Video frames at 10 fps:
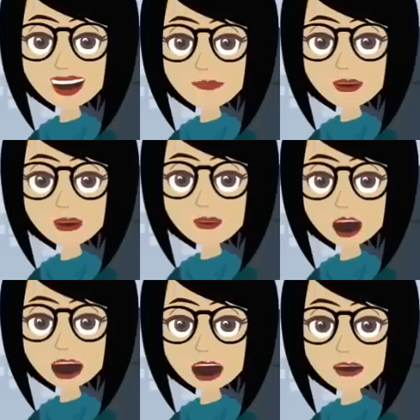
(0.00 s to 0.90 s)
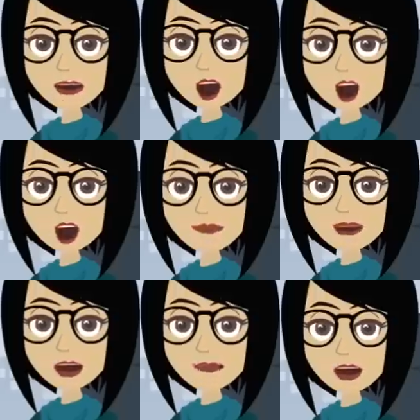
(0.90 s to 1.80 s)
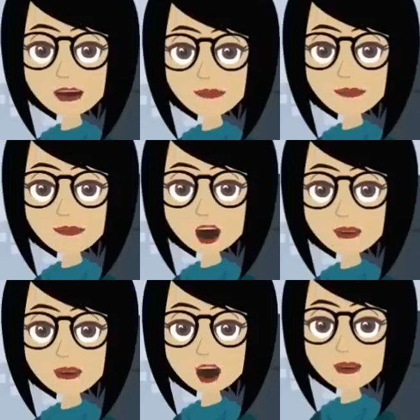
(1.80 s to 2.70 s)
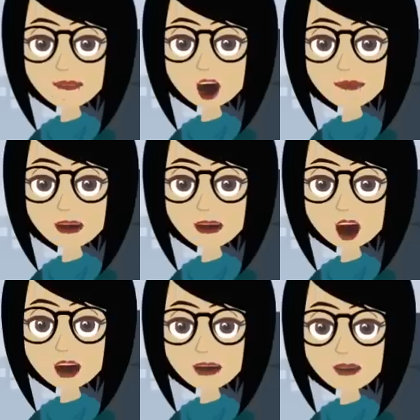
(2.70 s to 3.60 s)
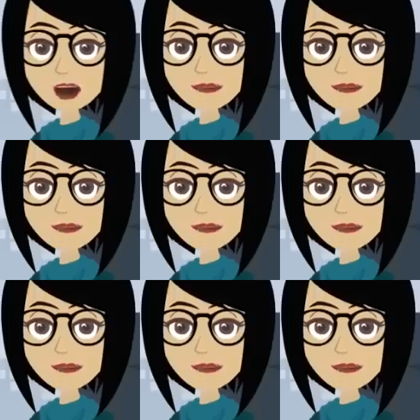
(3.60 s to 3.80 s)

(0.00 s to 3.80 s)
Запомнили свои ответы? А теперь предлагаю узнать